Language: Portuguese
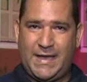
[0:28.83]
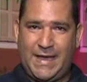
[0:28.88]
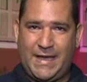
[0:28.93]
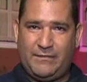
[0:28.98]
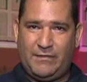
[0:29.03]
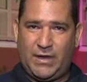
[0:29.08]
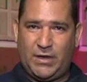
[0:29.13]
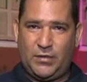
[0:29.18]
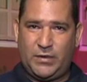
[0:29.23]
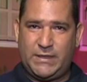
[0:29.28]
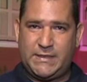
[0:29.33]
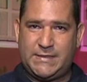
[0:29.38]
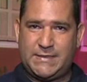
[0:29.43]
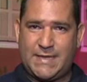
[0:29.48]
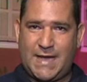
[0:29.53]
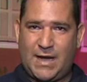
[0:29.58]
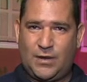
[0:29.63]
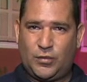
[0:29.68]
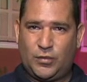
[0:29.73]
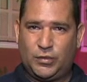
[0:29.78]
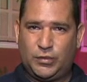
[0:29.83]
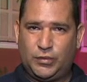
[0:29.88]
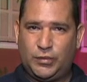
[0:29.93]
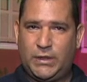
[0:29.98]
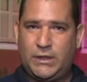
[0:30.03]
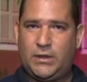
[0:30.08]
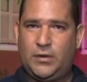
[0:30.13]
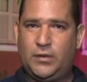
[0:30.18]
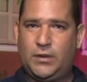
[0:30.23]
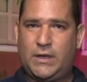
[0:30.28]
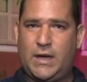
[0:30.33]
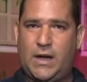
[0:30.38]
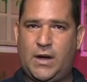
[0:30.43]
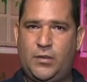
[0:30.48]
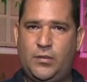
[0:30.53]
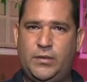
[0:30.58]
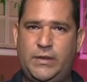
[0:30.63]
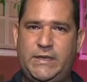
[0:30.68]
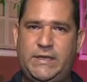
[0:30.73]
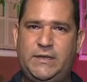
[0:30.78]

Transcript: é valorizar a cultura local